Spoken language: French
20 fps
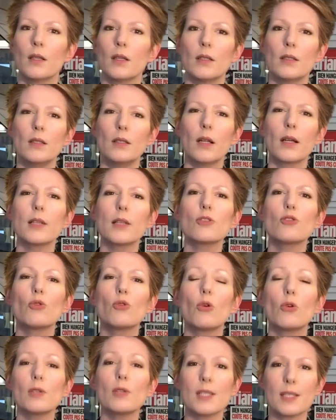Il reste
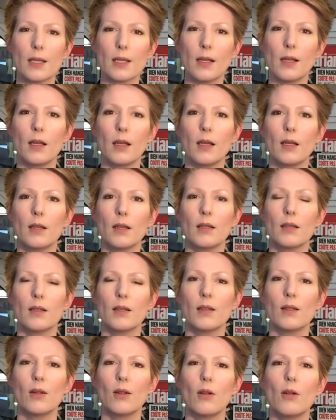Rossel,
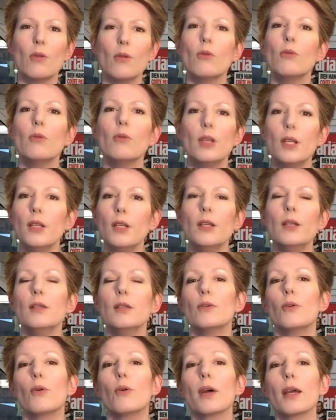lui
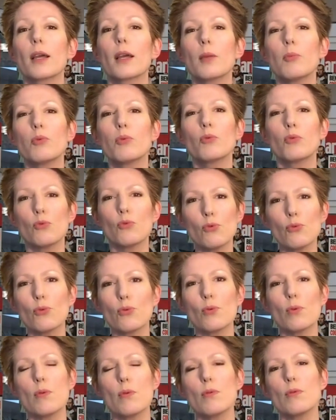aurait
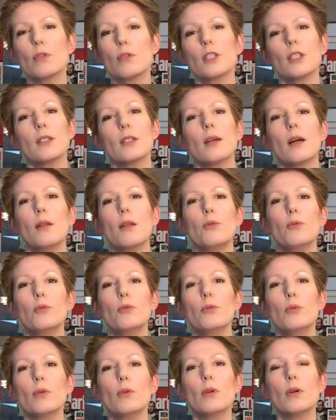répondu le général de
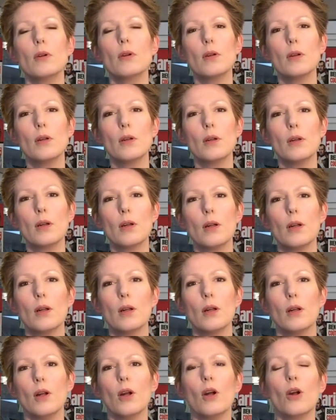Gaulle.
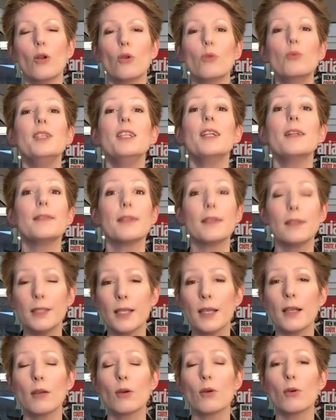Louis
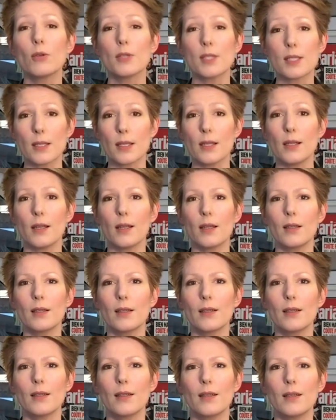Nathaniel Rossel,
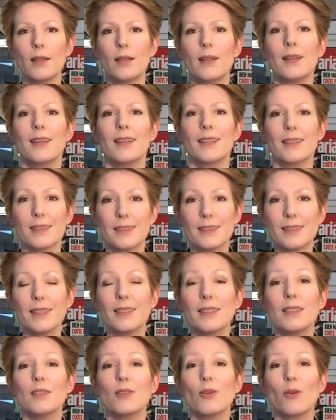
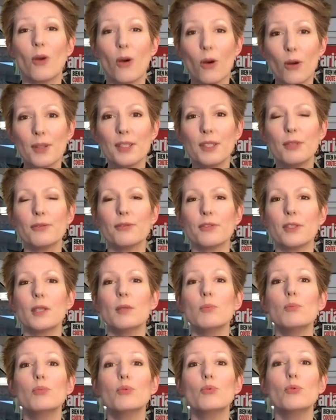c'est en
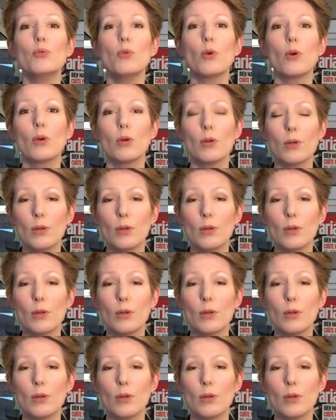effet pour